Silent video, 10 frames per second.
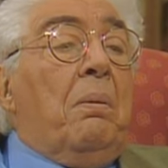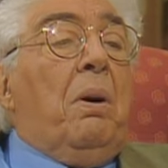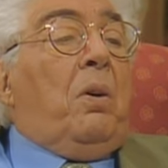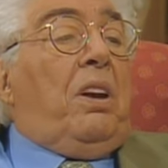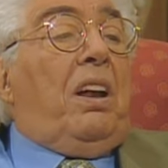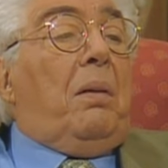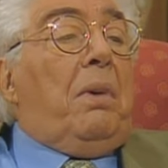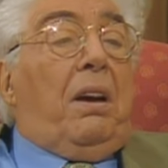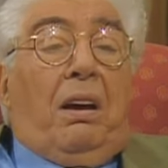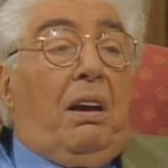Lo chiedi a me.
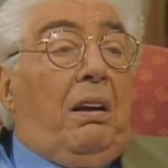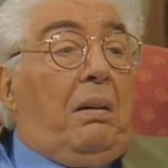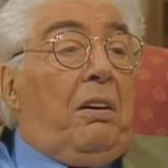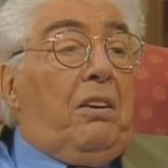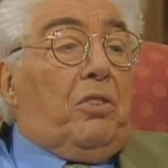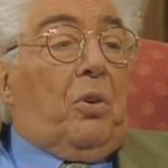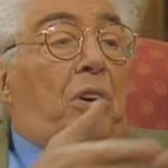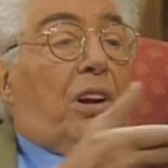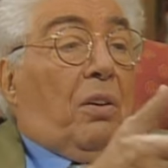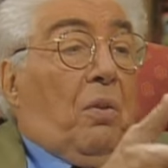Ce lo
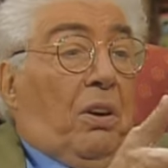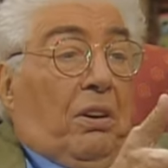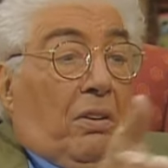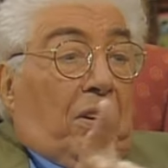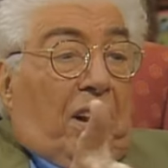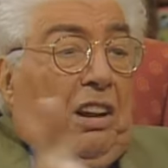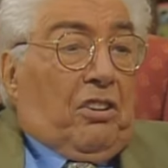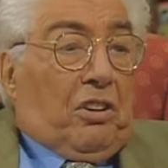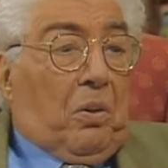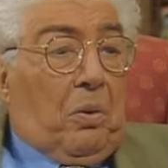dico,
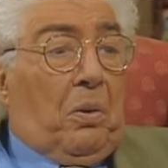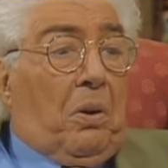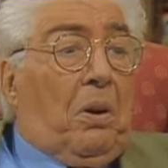ditecelo.